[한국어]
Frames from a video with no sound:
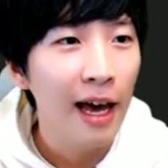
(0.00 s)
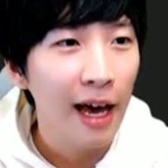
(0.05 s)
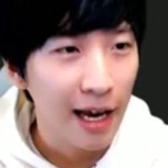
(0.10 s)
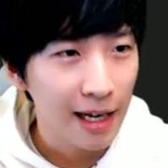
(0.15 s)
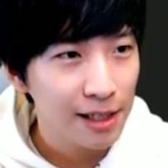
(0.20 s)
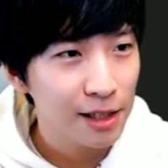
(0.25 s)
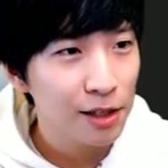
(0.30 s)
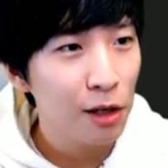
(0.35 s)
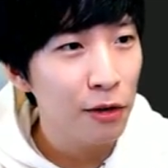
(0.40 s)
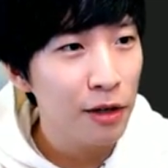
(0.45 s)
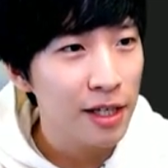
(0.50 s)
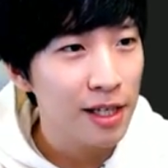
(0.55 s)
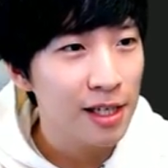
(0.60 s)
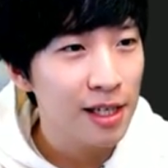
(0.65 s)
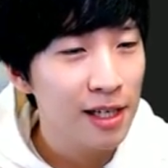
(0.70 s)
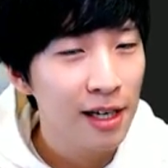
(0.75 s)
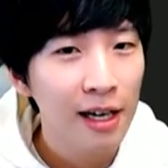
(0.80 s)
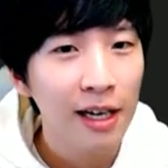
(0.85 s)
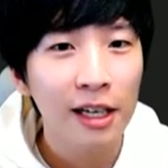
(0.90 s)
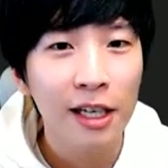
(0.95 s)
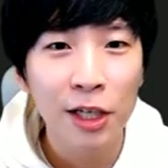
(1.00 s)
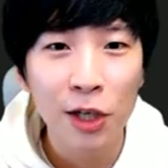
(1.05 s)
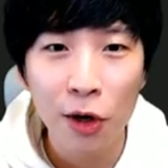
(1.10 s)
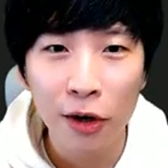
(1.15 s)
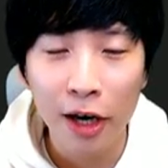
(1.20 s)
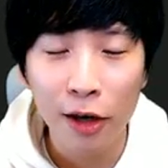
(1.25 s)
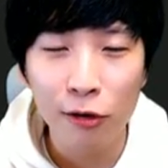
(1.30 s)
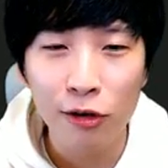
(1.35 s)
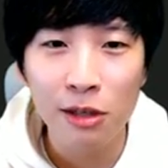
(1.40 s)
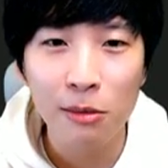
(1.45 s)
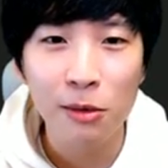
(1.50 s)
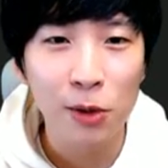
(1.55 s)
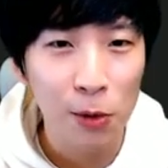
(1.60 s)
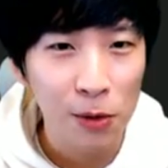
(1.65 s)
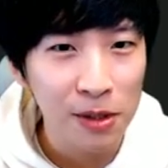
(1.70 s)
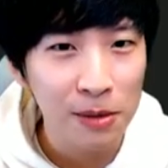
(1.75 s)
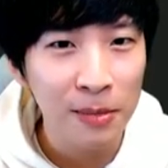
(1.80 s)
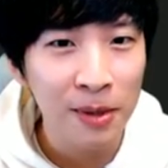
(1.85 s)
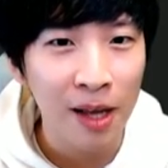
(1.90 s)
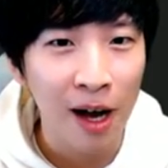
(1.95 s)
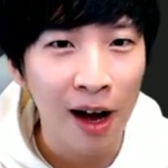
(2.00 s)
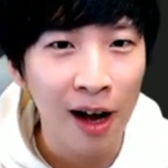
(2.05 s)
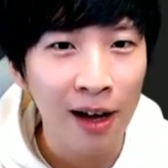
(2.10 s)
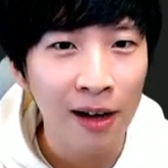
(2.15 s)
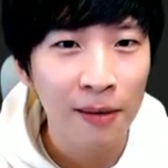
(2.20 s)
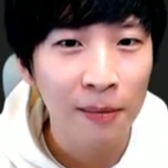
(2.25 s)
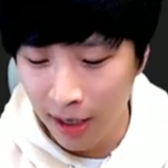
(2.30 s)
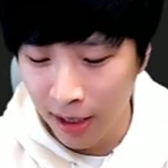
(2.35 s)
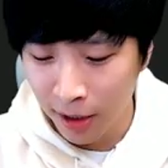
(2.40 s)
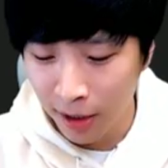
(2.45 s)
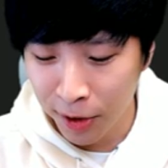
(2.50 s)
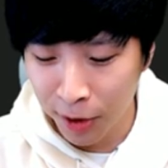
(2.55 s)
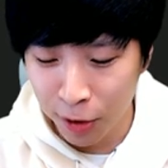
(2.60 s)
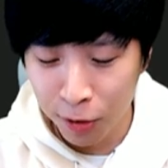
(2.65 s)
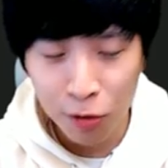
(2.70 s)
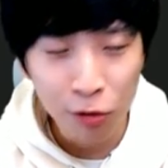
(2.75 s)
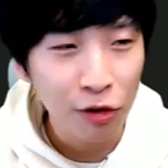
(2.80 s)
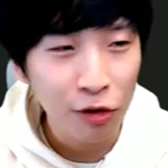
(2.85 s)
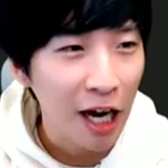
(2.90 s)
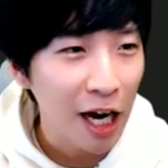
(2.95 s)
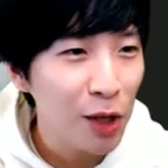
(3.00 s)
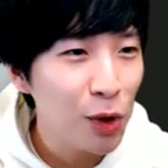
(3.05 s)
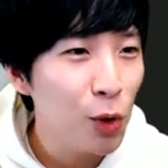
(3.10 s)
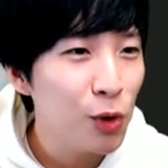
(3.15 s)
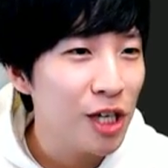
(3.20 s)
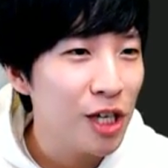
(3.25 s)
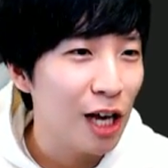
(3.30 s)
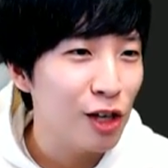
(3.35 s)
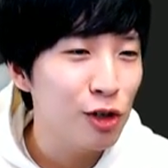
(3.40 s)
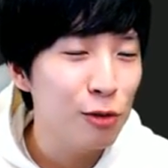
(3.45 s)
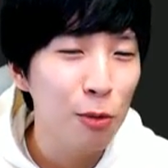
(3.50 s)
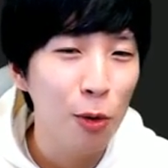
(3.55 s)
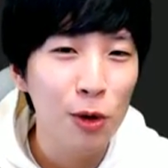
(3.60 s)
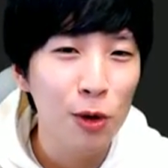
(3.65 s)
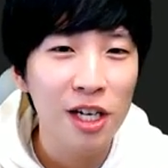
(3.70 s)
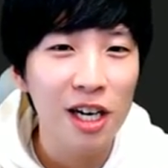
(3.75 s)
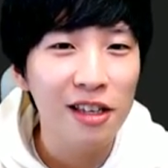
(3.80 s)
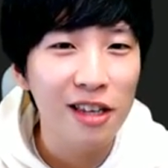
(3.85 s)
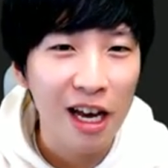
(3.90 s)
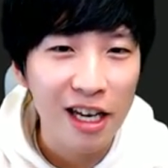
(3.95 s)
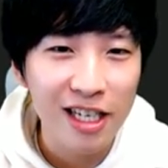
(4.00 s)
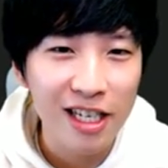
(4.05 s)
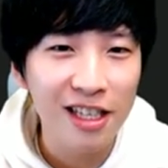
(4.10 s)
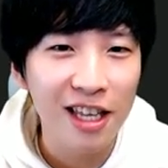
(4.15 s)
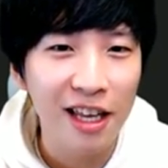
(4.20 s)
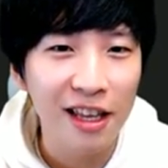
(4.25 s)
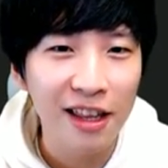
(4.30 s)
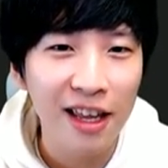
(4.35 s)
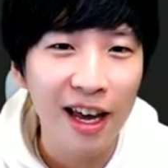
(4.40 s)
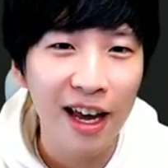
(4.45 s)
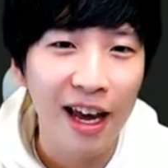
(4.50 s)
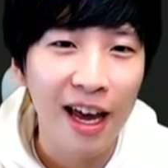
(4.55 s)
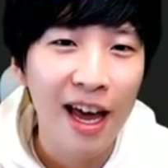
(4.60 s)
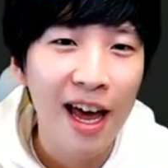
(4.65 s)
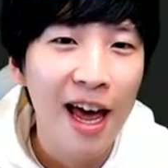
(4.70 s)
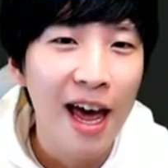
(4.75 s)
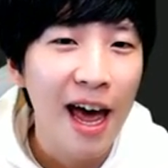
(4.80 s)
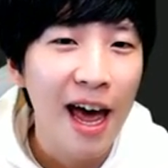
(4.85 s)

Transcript: s 에스 r i s k 기억해두시면 좋습니다 그리고 얘도 자주 보시게 되실텐데